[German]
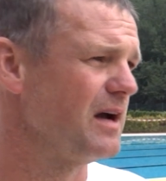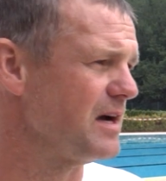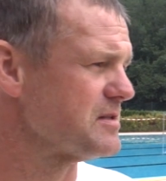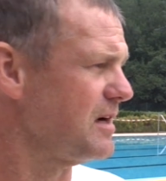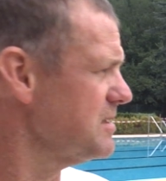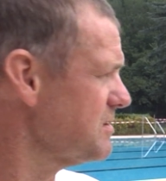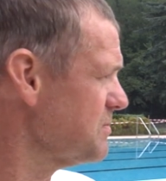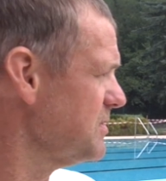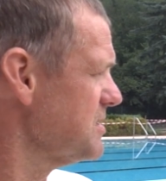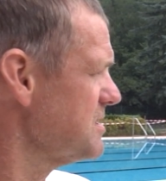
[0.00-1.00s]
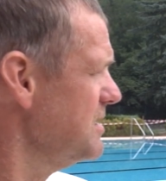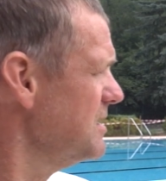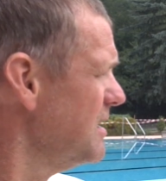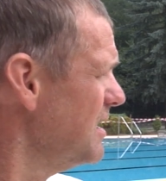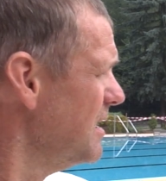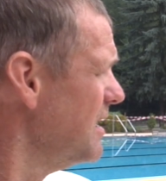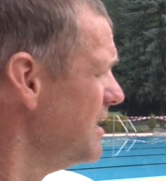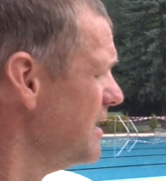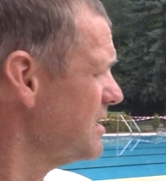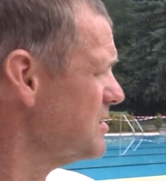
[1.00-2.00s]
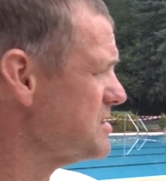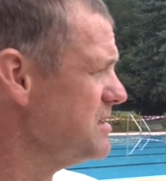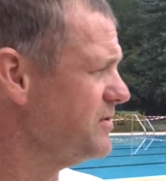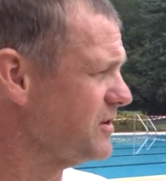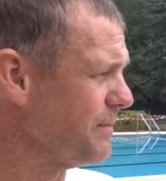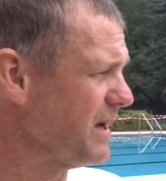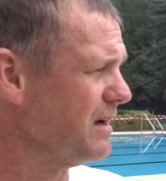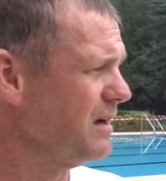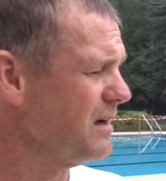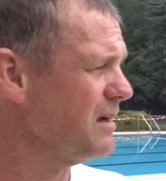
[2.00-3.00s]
Also alles, was man hier sieht, inklusive der Becken,